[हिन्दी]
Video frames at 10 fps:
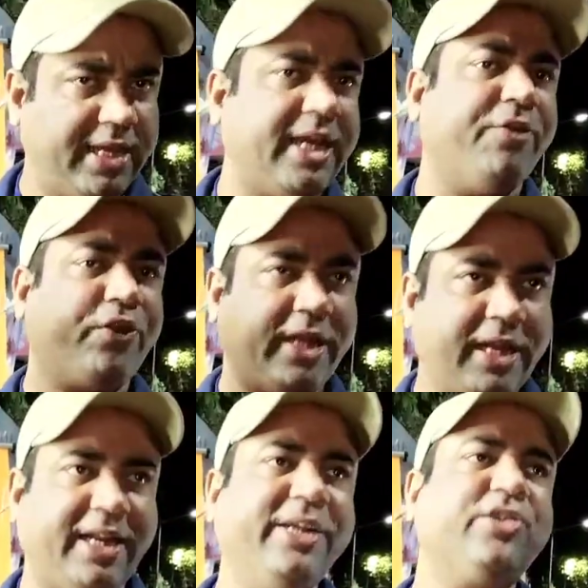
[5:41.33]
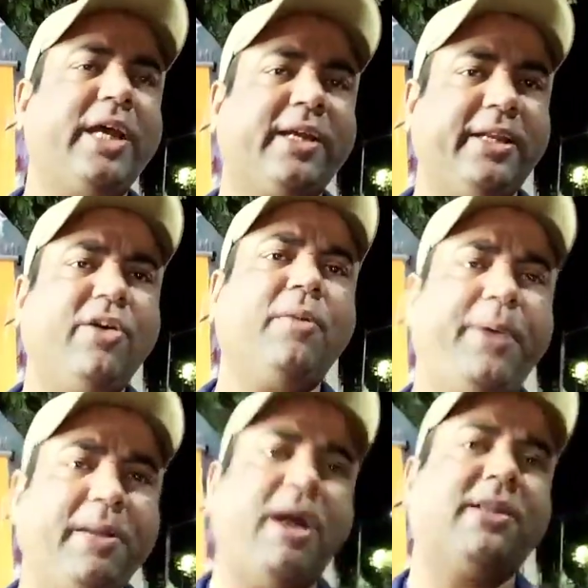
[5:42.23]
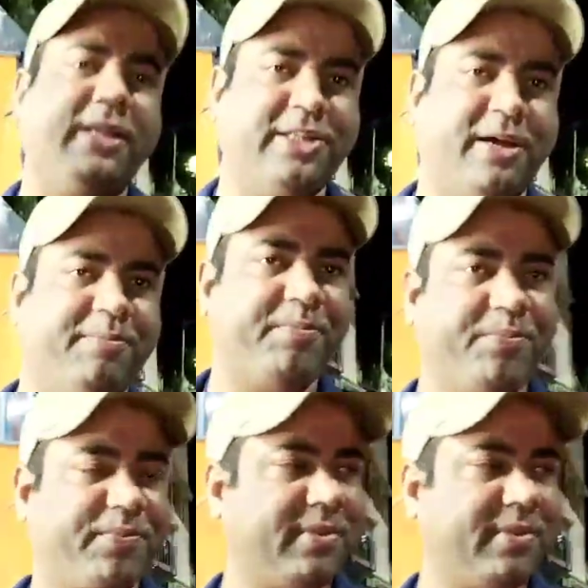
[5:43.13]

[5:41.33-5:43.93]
एक एक हफ्ते एक एक रेंज ट्राई करिए और फिर मार्क दीजिए आप